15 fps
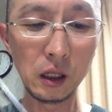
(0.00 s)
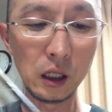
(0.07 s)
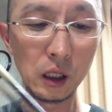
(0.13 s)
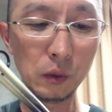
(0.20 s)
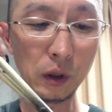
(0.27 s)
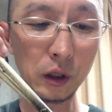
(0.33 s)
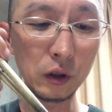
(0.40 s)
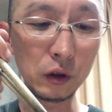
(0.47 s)
ない
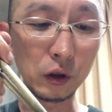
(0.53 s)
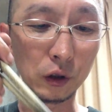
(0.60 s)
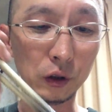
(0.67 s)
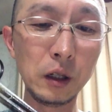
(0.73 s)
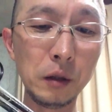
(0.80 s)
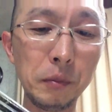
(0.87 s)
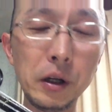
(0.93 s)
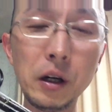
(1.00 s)
わゆる
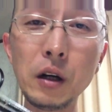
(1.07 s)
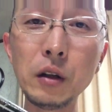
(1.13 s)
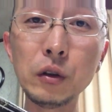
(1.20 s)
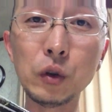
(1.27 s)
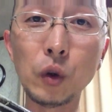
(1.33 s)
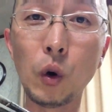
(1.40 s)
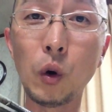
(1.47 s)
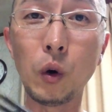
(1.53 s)
ペヤング
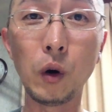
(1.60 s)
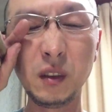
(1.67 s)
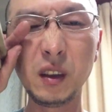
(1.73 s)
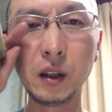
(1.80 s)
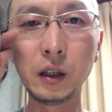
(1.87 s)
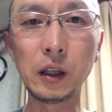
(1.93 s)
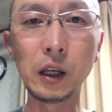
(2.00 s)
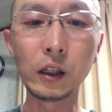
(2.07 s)
の
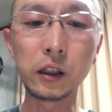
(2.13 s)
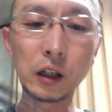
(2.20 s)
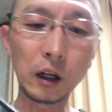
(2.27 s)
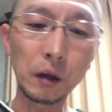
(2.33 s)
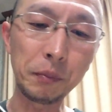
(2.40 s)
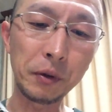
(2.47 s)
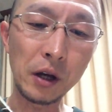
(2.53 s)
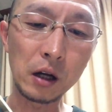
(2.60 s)
激
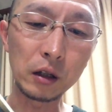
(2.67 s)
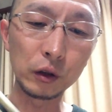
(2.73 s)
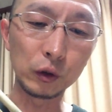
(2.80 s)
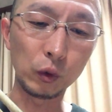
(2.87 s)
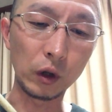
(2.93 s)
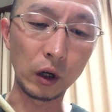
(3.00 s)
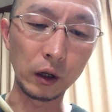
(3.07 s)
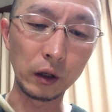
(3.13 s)
辛ペヤング
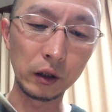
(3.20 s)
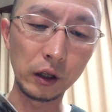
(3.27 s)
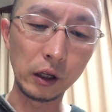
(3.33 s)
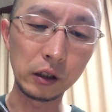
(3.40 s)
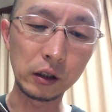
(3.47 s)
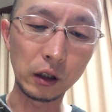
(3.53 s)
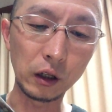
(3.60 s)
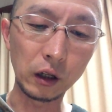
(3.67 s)
とか激
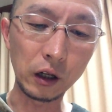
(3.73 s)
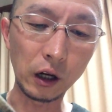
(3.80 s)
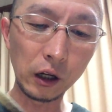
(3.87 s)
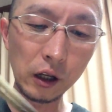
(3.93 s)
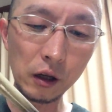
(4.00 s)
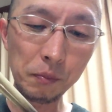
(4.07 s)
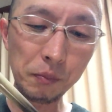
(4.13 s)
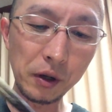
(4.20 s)
辛
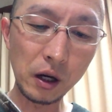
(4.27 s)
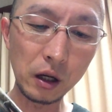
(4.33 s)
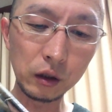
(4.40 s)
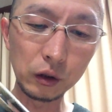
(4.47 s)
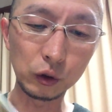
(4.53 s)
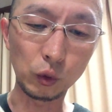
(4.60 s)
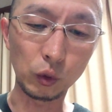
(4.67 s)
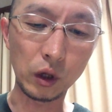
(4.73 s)

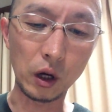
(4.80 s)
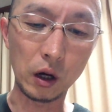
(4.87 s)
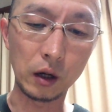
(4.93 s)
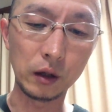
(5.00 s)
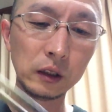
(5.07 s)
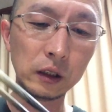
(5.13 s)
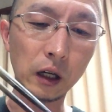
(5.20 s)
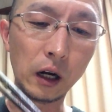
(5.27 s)
カレーペヤングとか
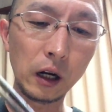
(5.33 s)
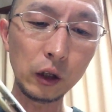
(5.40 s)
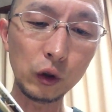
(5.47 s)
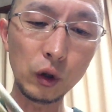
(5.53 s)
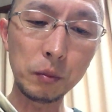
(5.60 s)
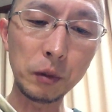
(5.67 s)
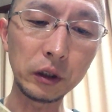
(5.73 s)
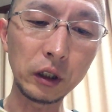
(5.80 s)
あれと
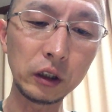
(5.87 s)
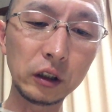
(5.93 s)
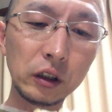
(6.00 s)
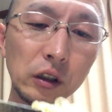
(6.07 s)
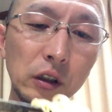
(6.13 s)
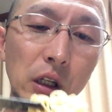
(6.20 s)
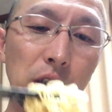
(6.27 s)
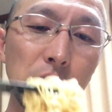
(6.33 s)
はまた違う
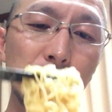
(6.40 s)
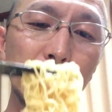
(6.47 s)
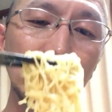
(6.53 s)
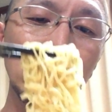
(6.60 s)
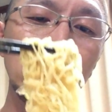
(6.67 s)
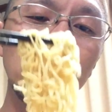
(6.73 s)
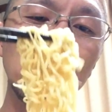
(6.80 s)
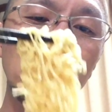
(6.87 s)

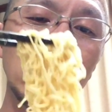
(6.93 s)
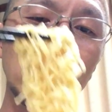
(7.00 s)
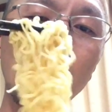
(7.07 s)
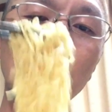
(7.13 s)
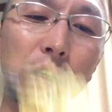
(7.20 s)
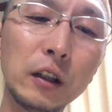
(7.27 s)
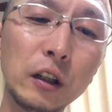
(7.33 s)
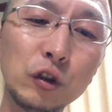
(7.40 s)

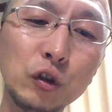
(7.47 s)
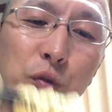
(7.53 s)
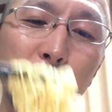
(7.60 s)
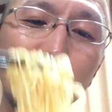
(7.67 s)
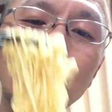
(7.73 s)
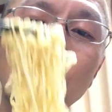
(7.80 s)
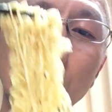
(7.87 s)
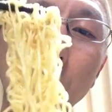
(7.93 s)
鷹の爪の